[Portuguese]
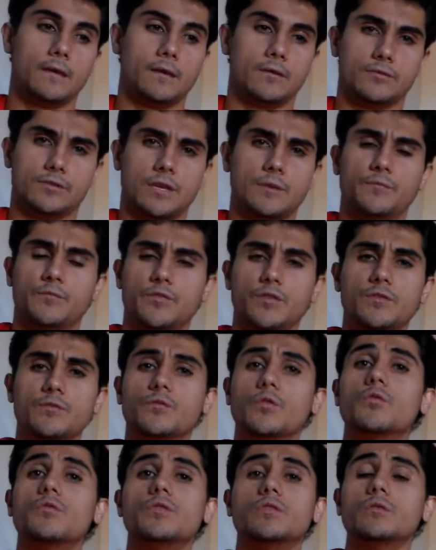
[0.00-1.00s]
Eu sempre fui
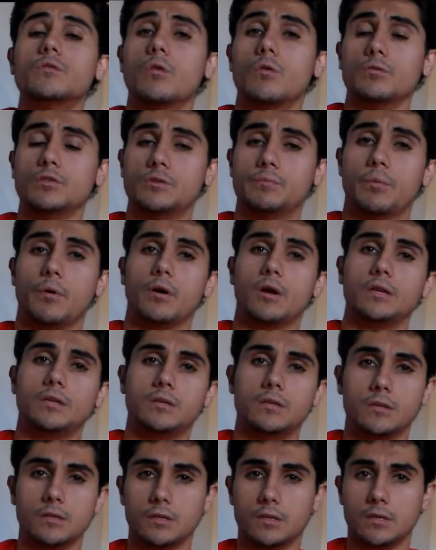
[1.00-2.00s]
envolvido com
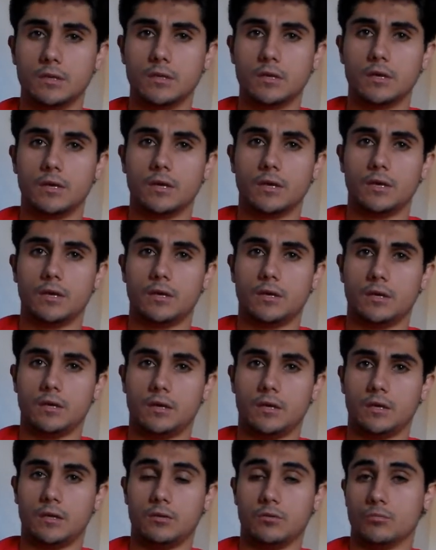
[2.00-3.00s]
esporte
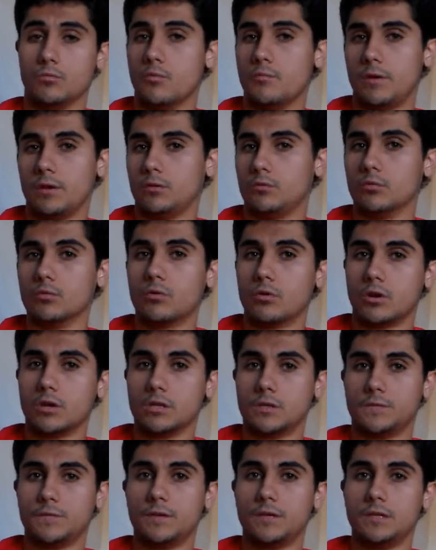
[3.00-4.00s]
e no momento o
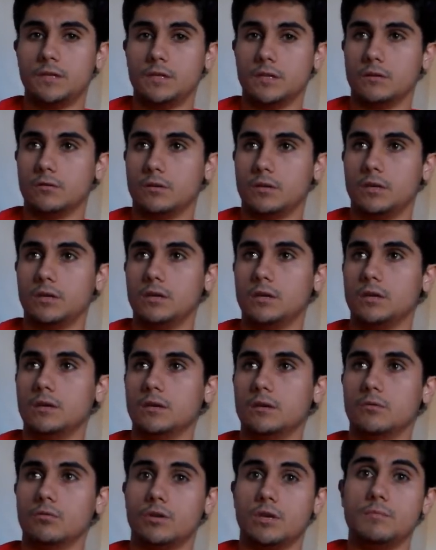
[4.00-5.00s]
crossfit é o
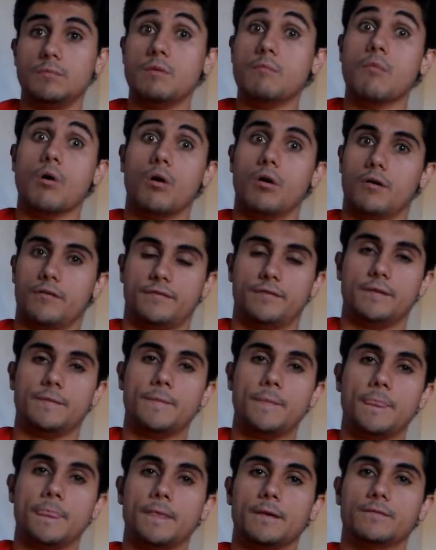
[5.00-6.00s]
que, o que me move,
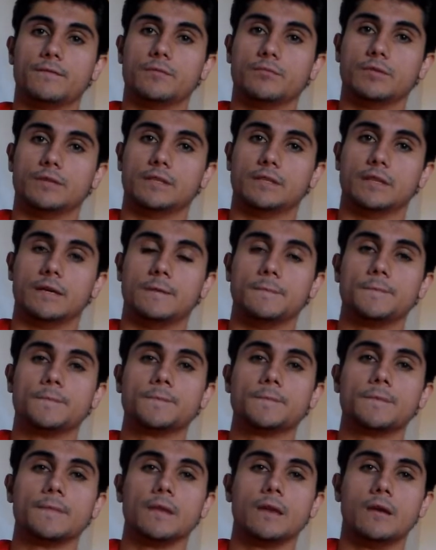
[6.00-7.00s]
vamos dizer.
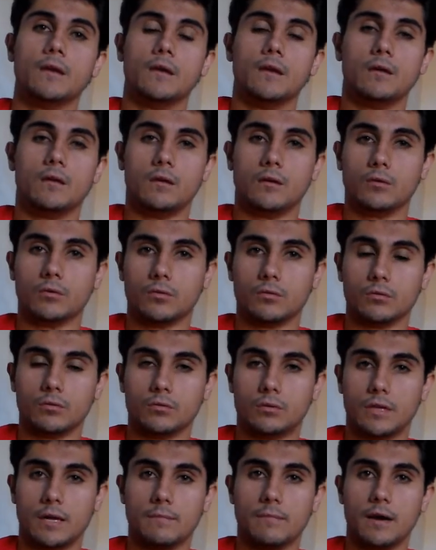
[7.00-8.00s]

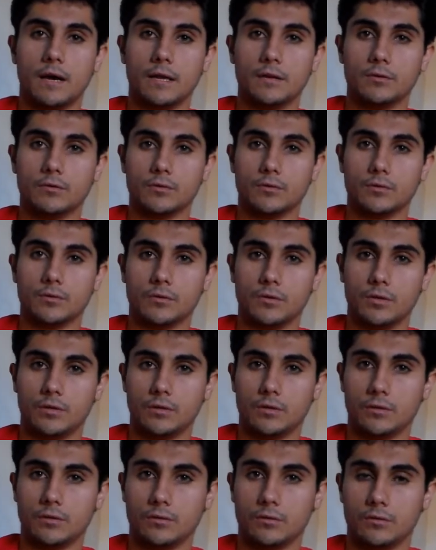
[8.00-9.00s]
Eu trabalho
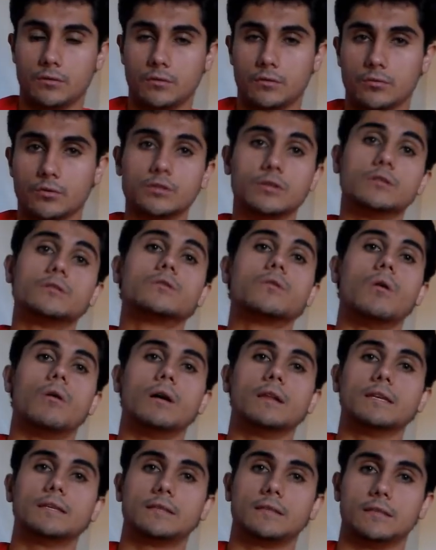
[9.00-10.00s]
em duas
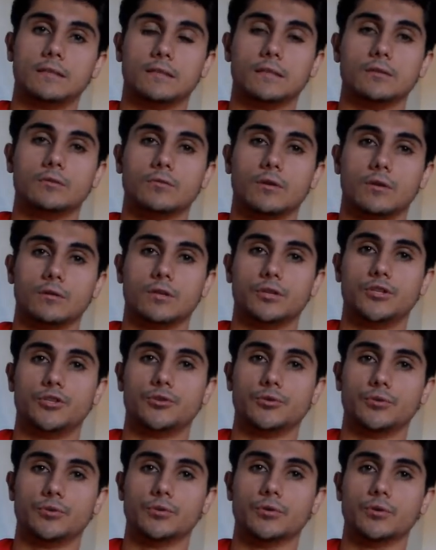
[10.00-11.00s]
escolas dando aula de
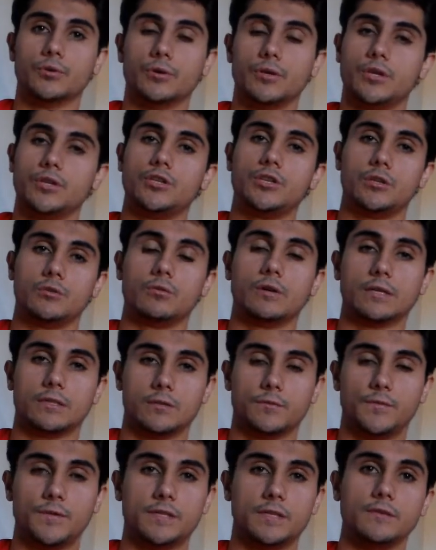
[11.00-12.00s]
judô e de
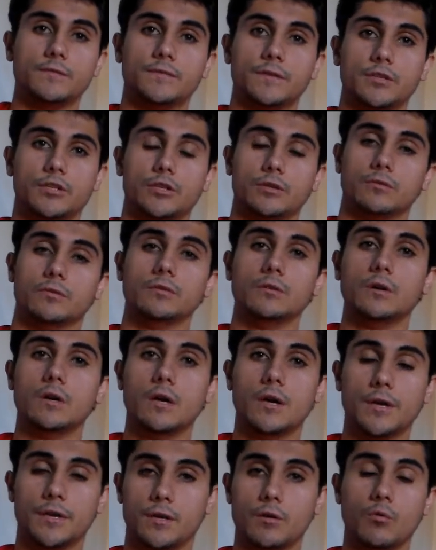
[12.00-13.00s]
educação física infantil,
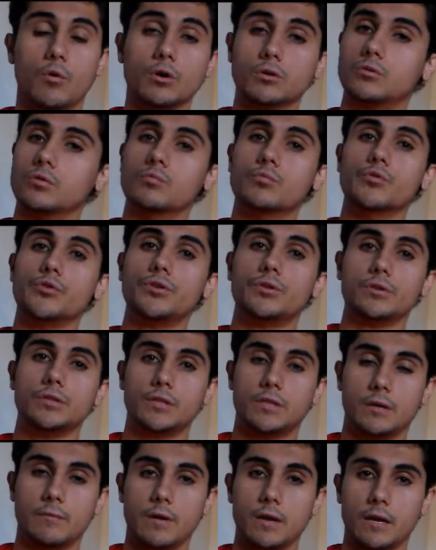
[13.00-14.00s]
que eu gosto muito
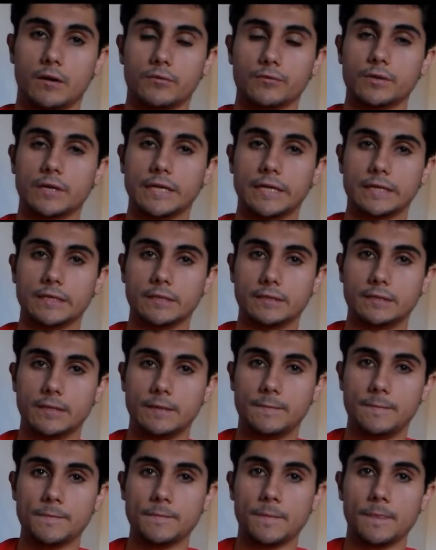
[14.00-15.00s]
de trabalhar com
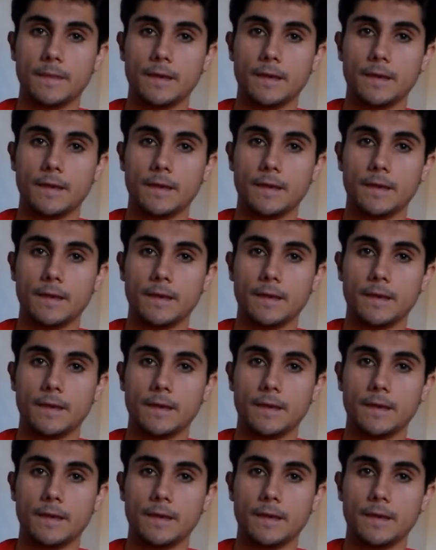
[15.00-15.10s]
criança,